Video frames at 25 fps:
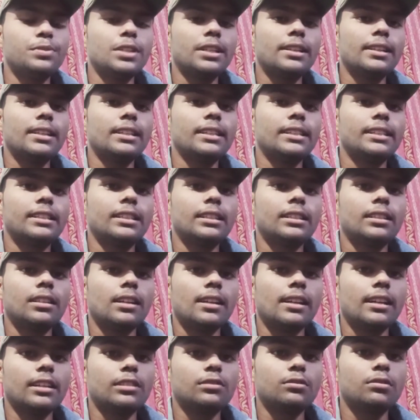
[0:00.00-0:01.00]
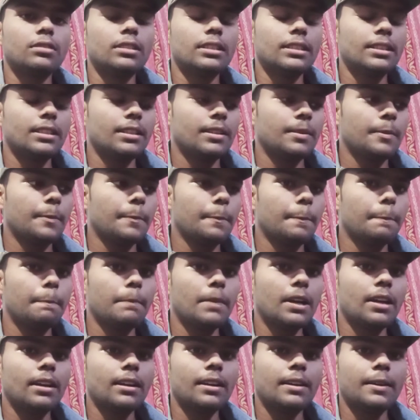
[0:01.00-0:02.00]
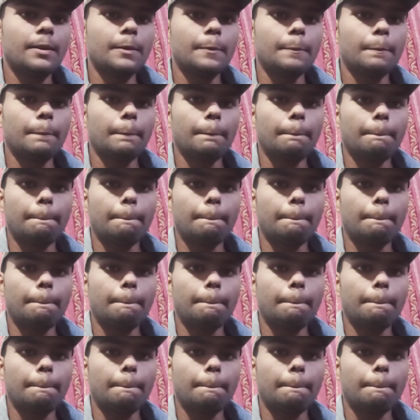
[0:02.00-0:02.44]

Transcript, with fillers: चैनल है ना एक्चुअली मैं